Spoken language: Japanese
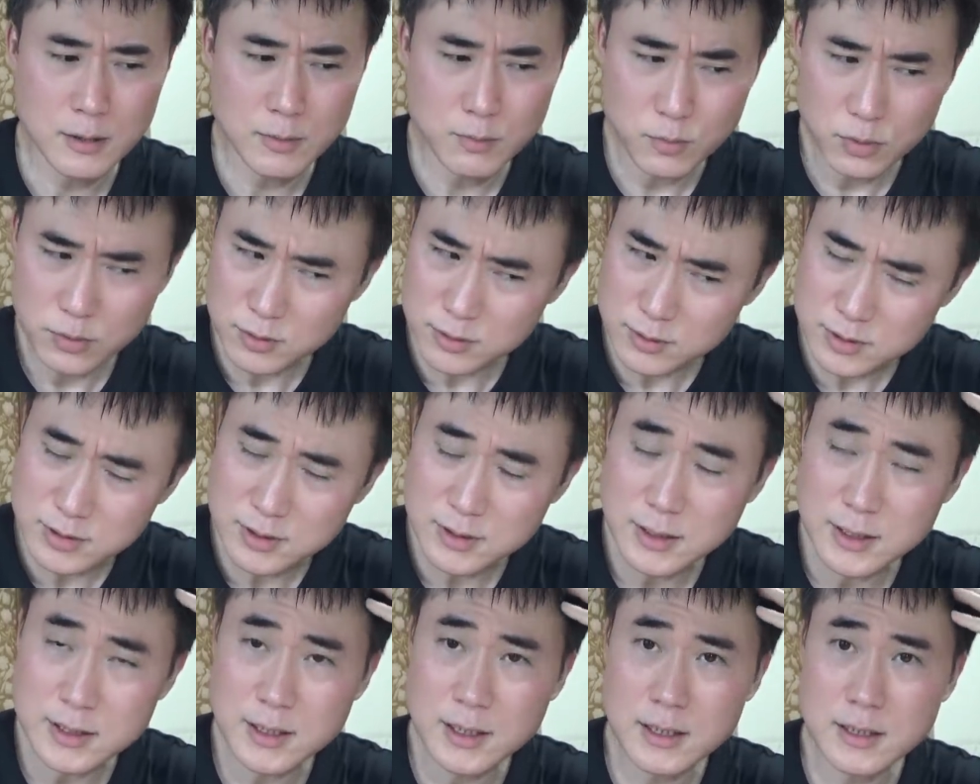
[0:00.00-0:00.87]
僕
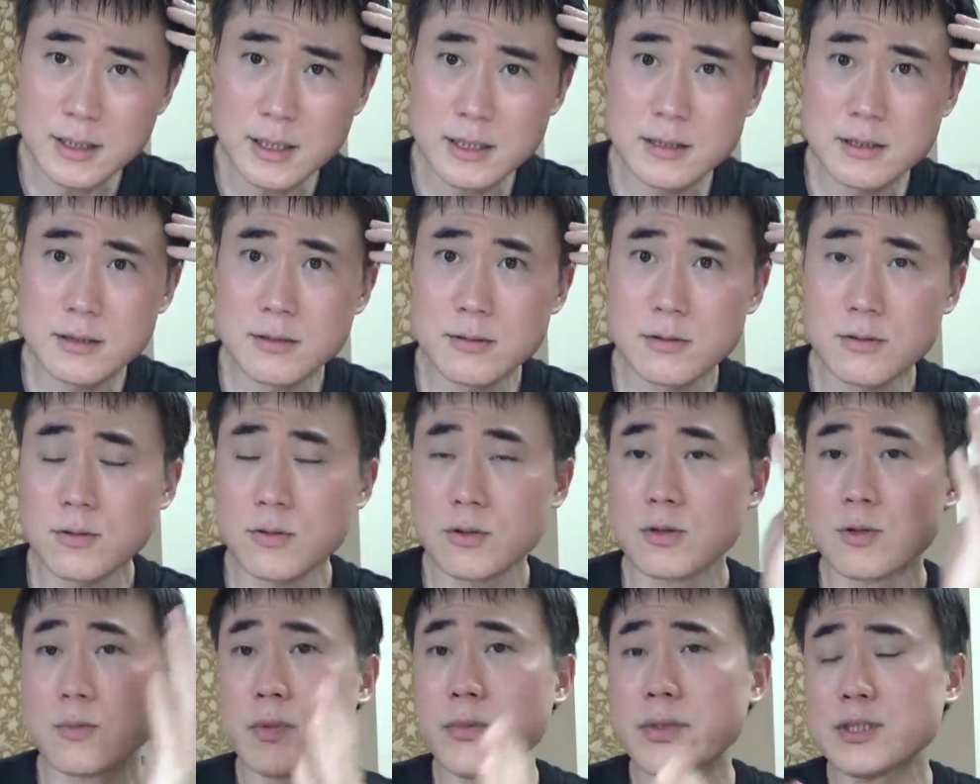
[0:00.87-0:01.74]
菅さんがずっと
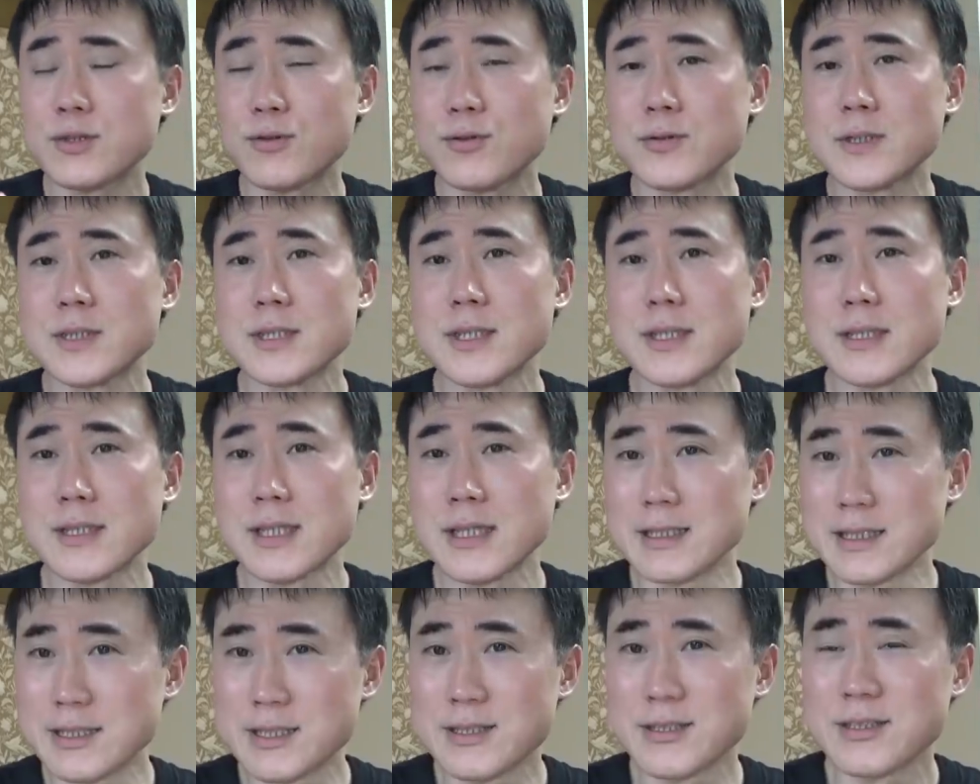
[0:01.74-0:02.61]
このまま長期政
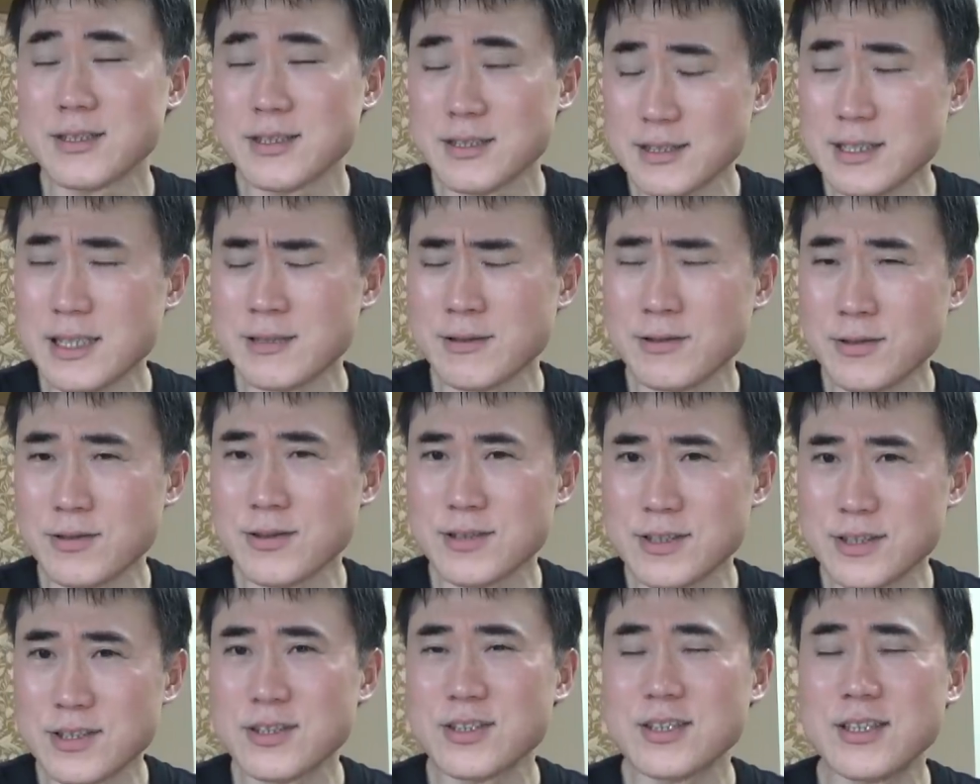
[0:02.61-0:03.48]
権つあの
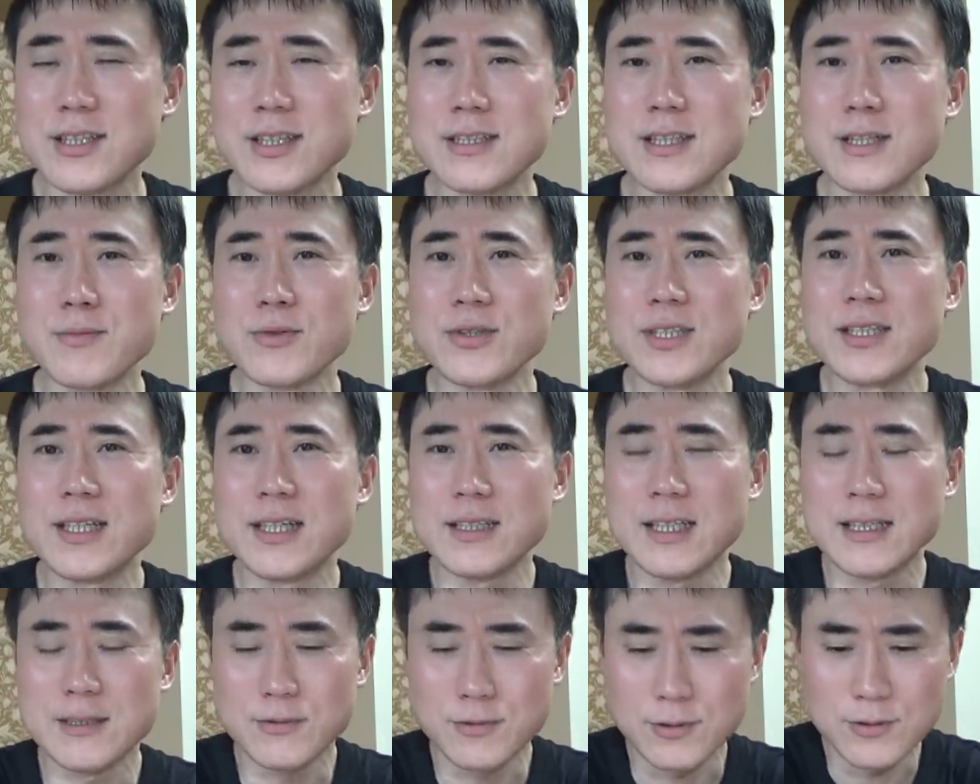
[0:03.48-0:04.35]
続いていってもいい
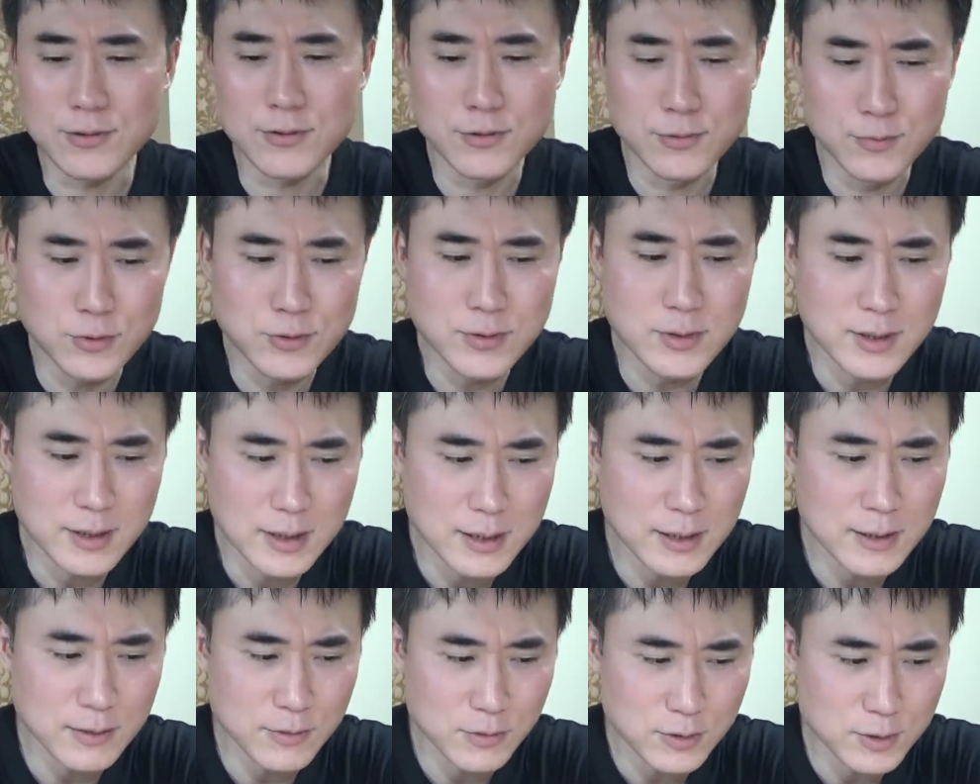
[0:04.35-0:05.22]
かなと思っ
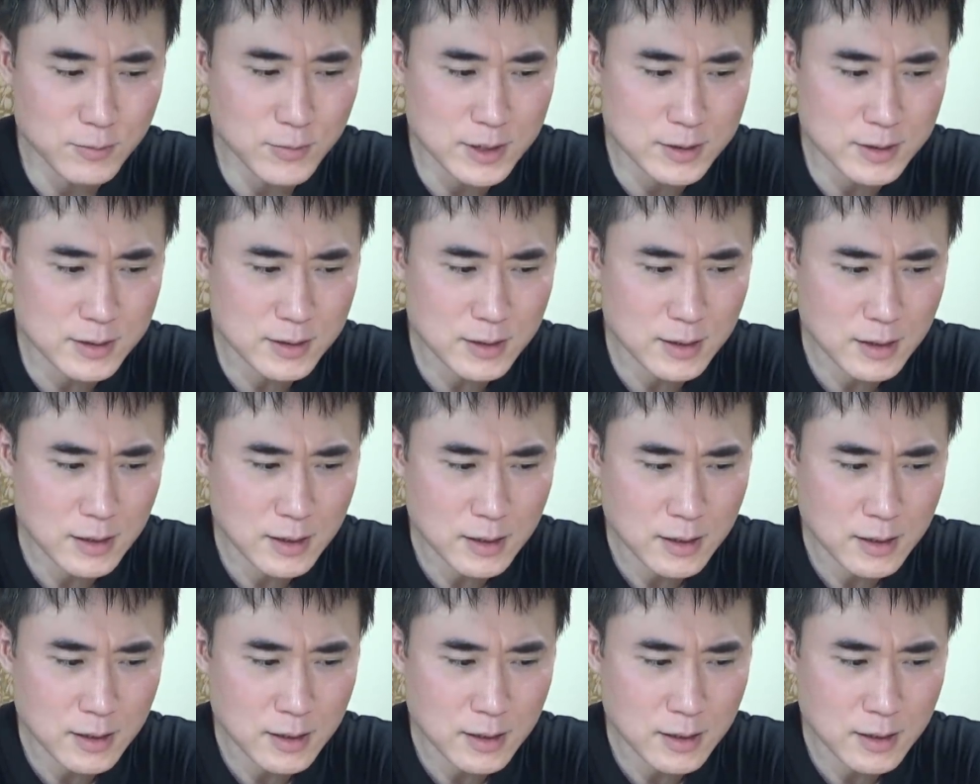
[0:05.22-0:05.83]
ております